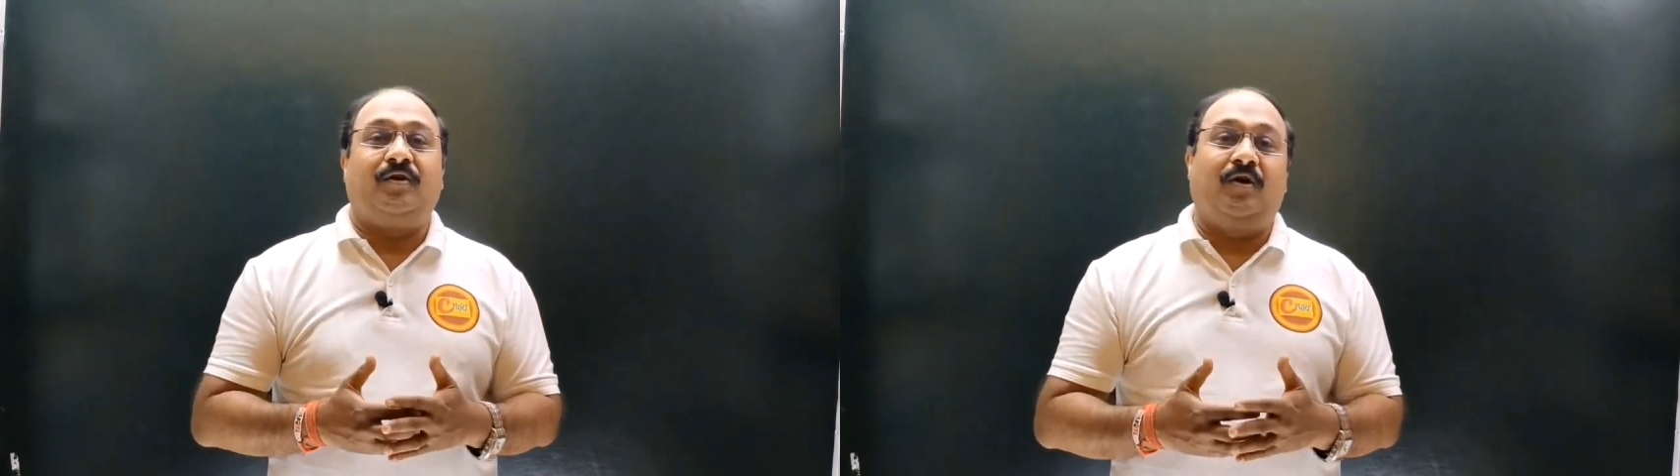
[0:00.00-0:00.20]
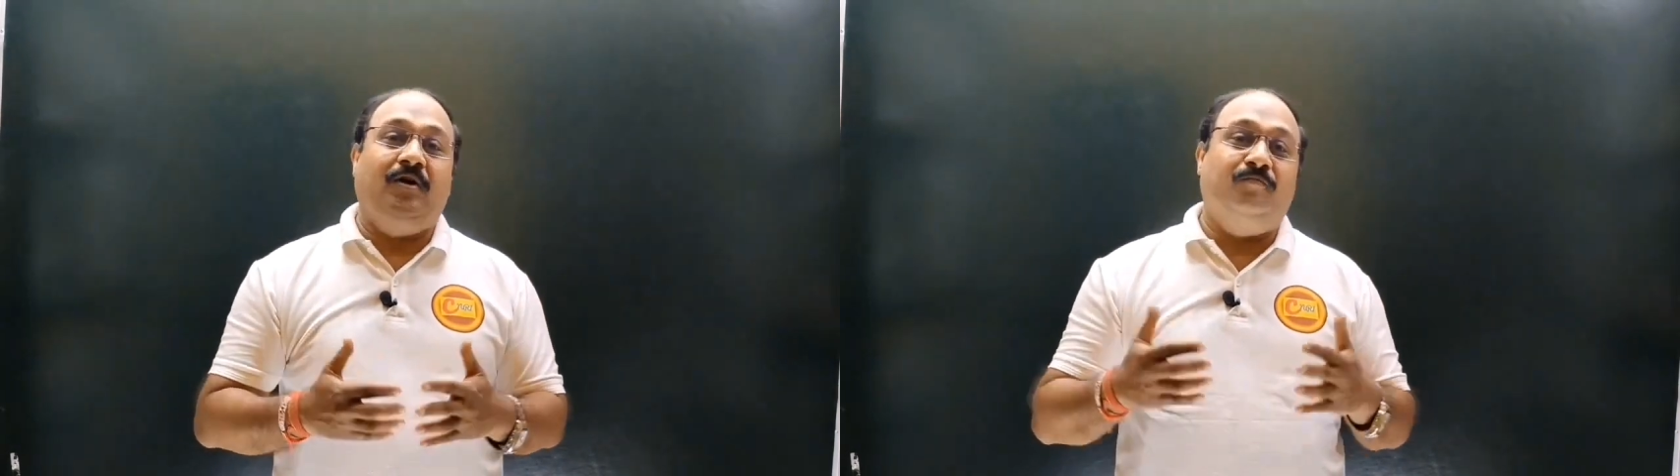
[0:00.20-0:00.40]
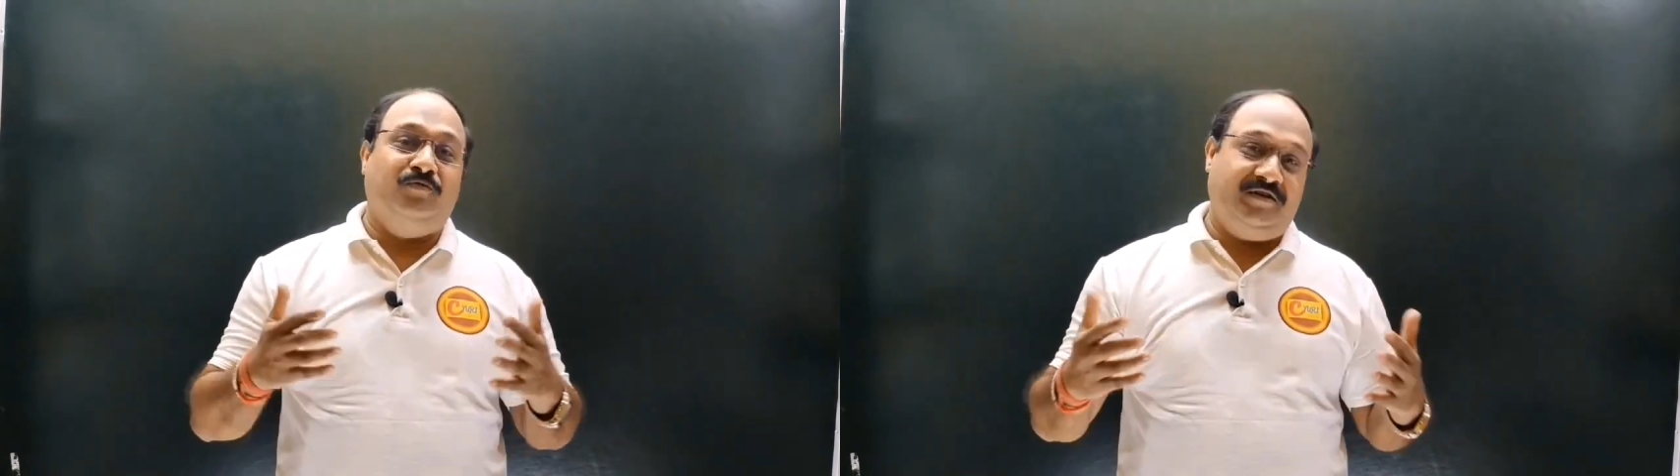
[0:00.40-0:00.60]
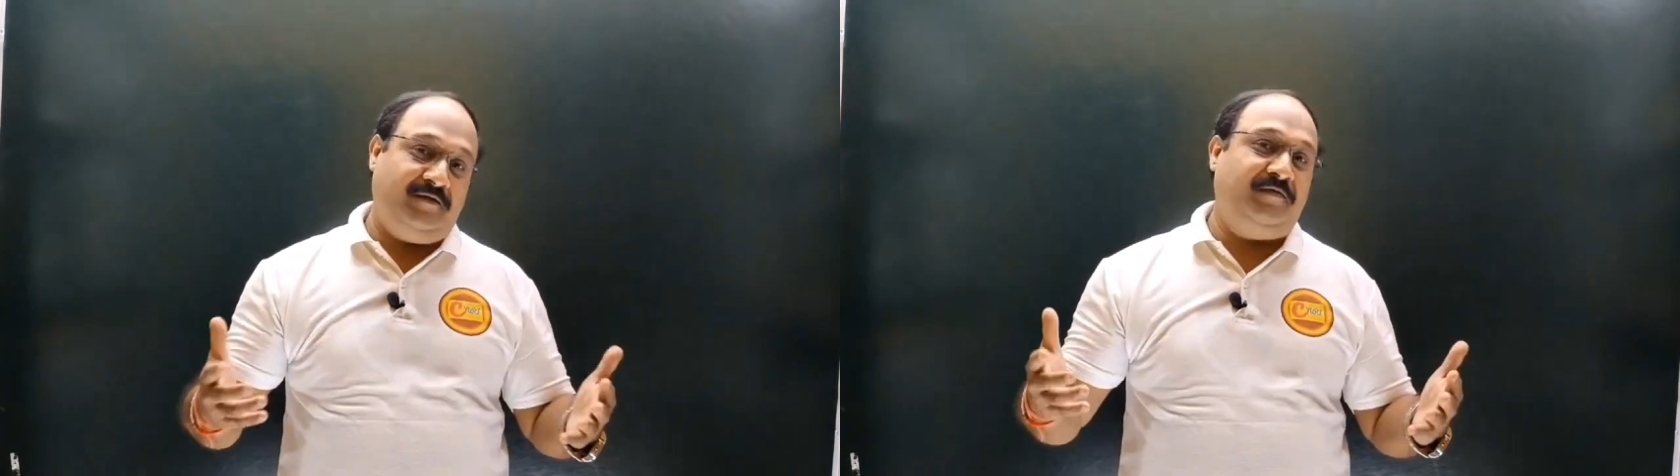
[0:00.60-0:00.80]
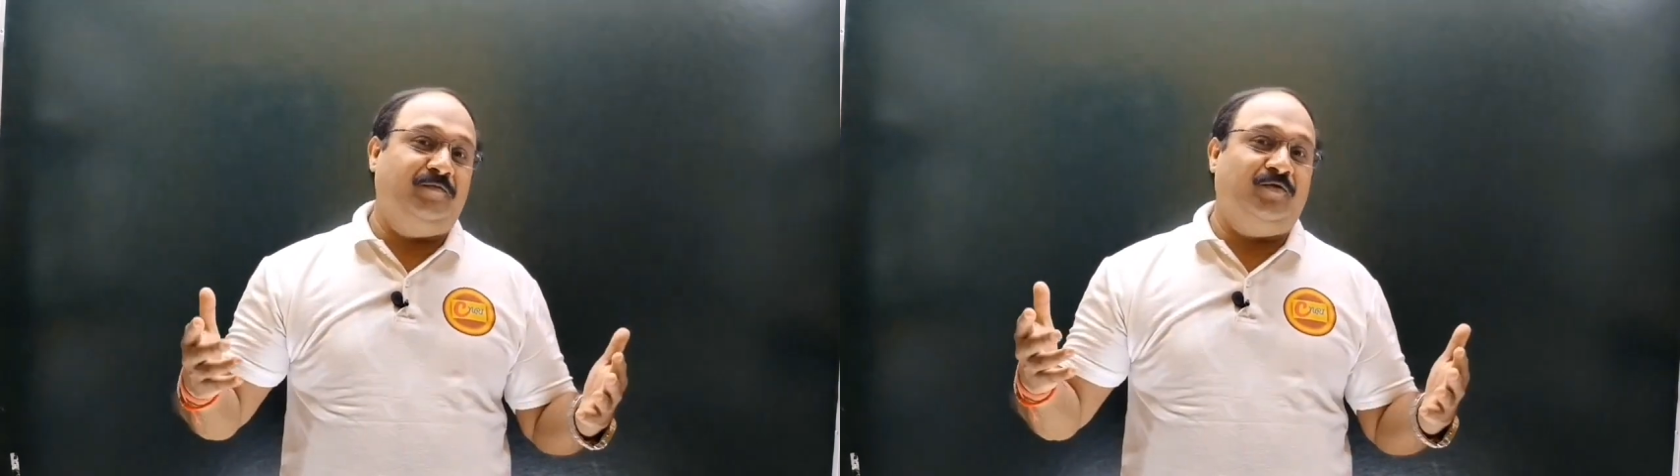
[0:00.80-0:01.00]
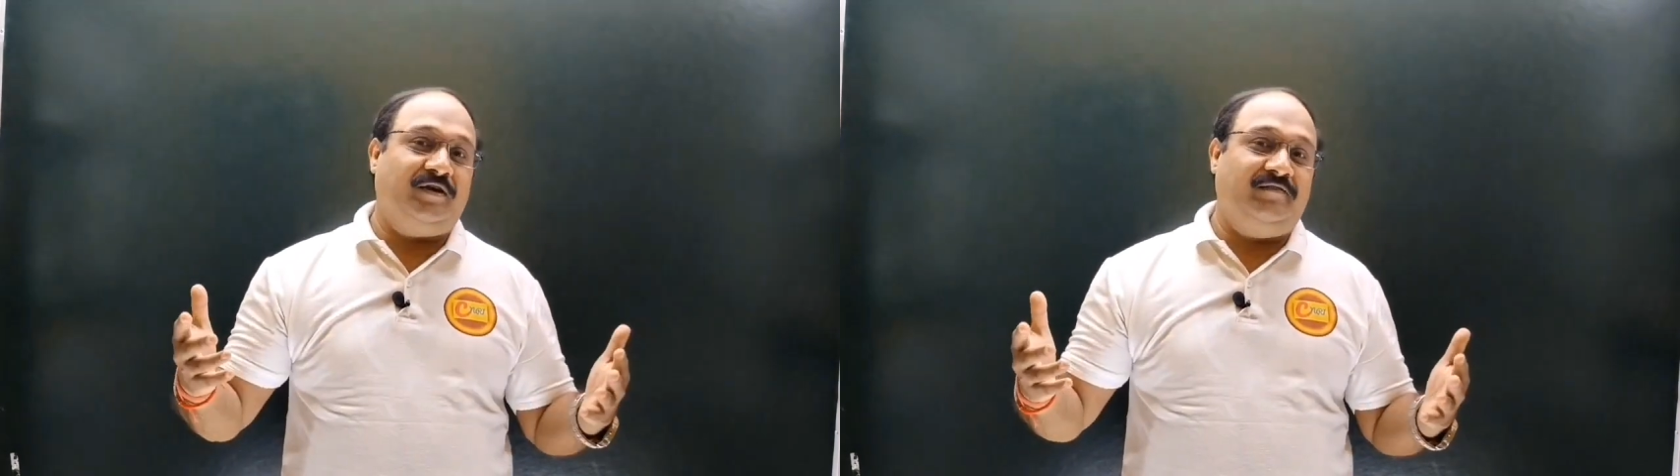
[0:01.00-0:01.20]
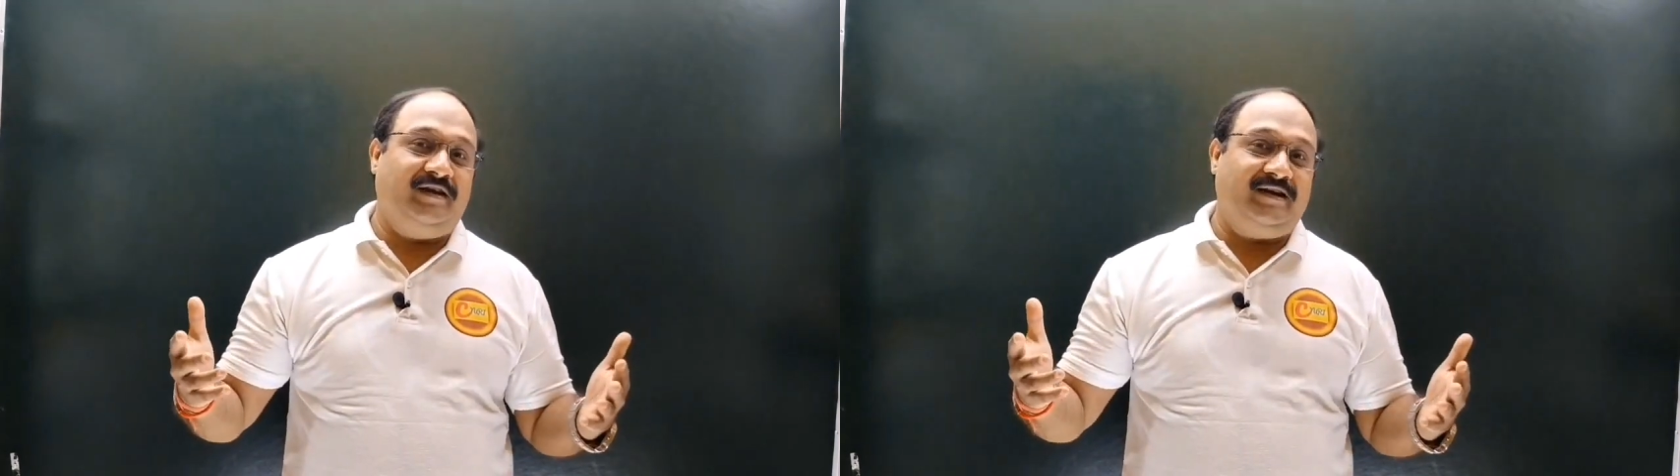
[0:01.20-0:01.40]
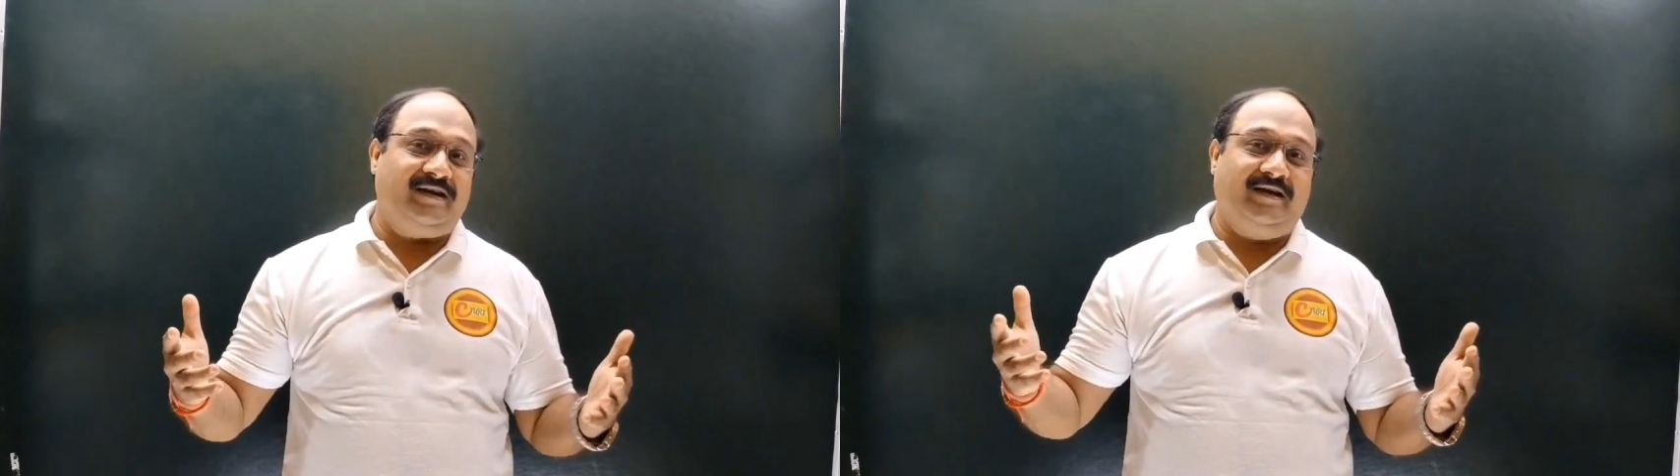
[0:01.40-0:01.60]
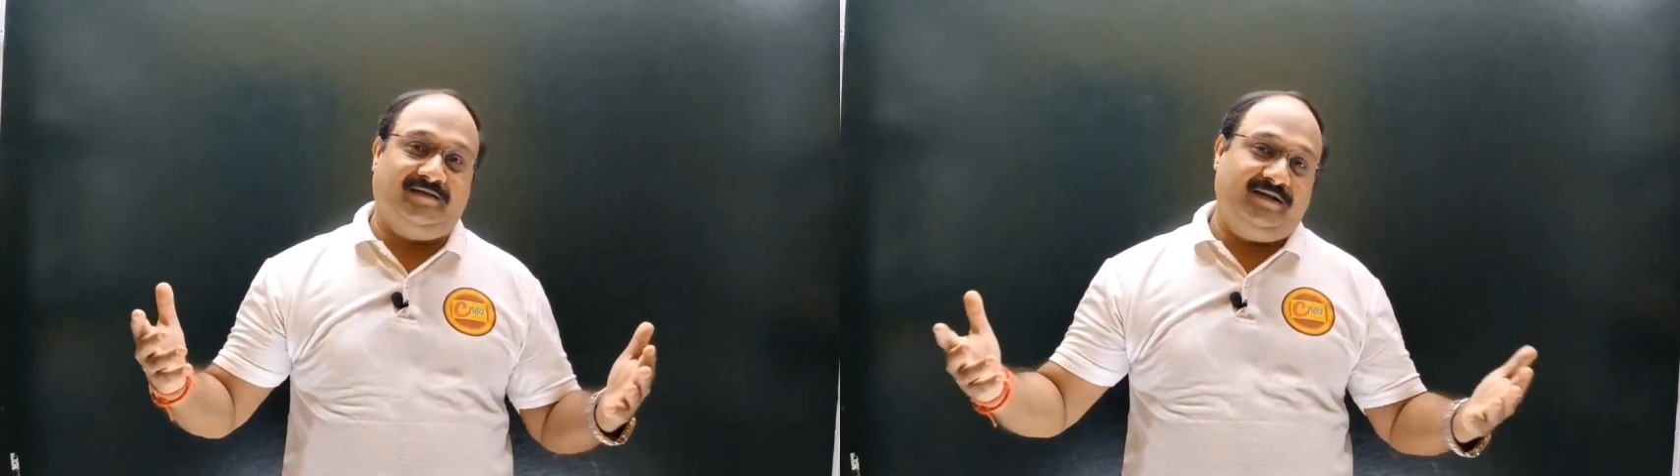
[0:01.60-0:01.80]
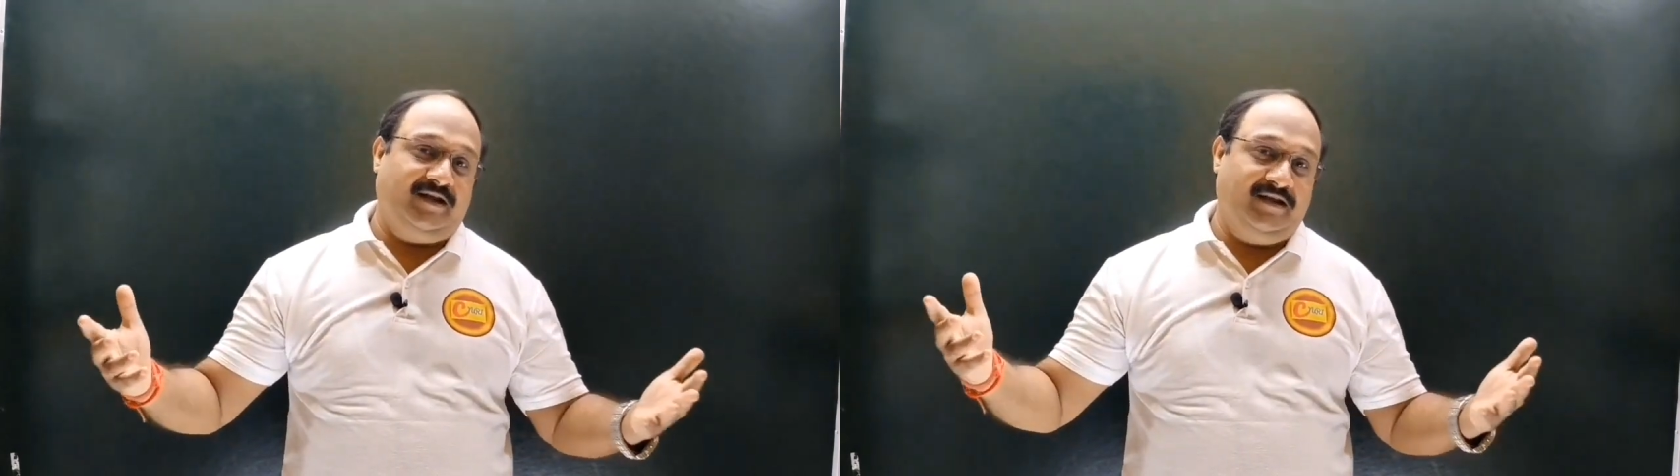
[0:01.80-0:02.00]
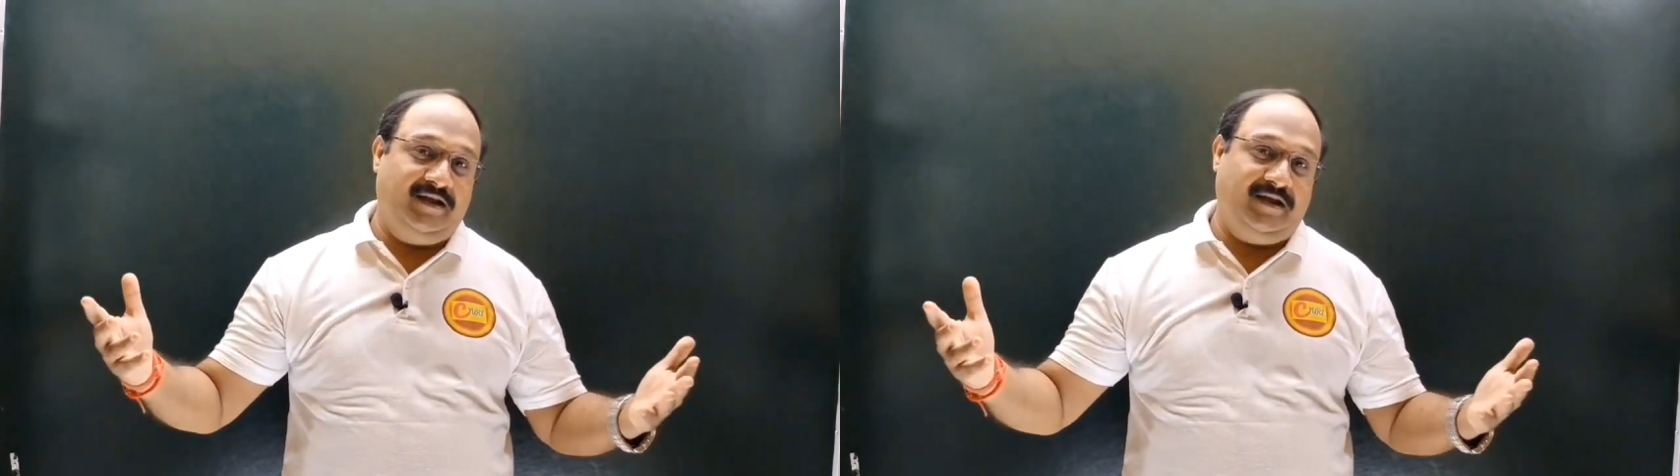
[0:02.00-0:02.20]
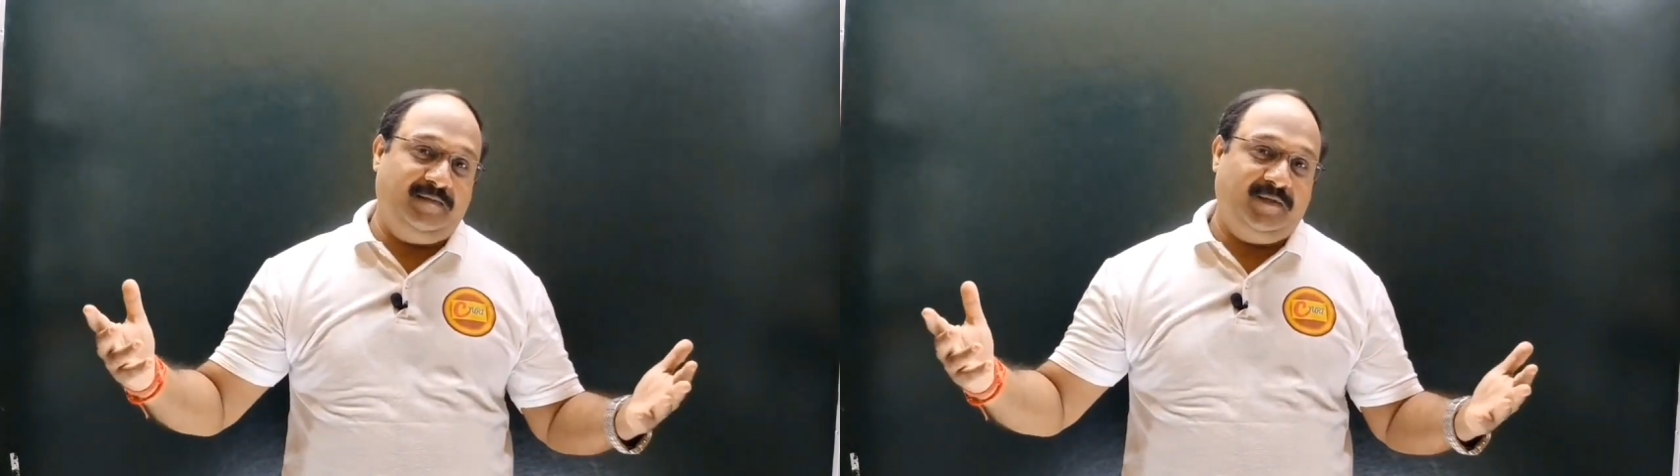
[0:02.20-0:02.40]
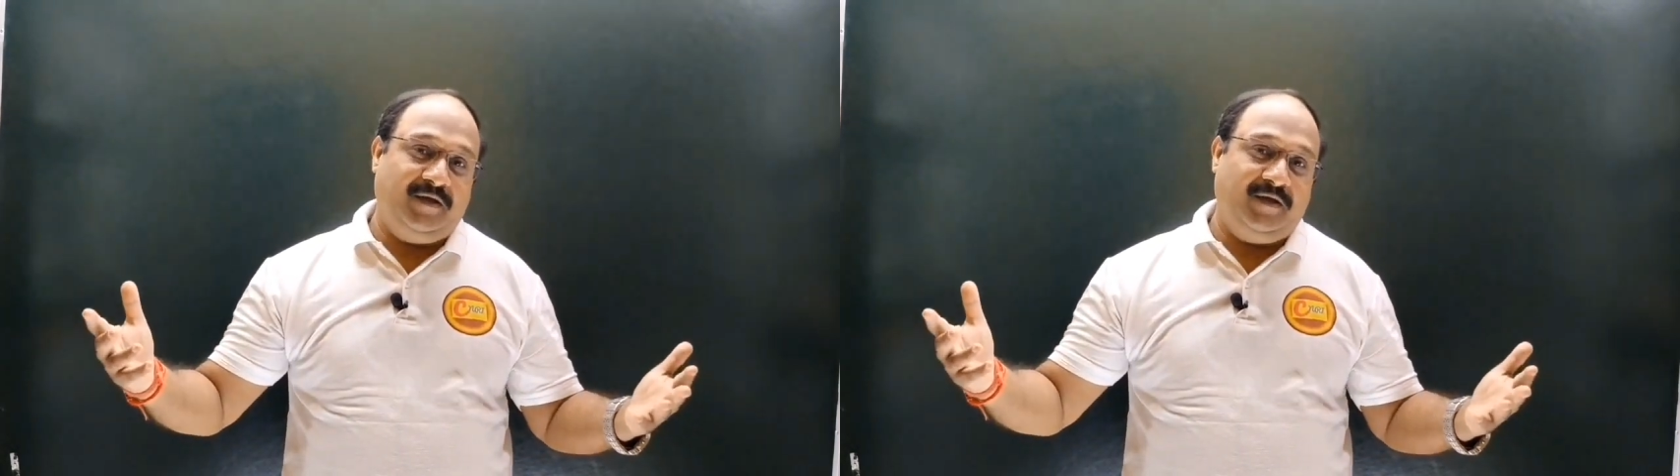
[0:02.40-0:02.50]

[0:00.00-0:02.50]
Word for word: और मुझे भी मोटिवेटेड करते रहिए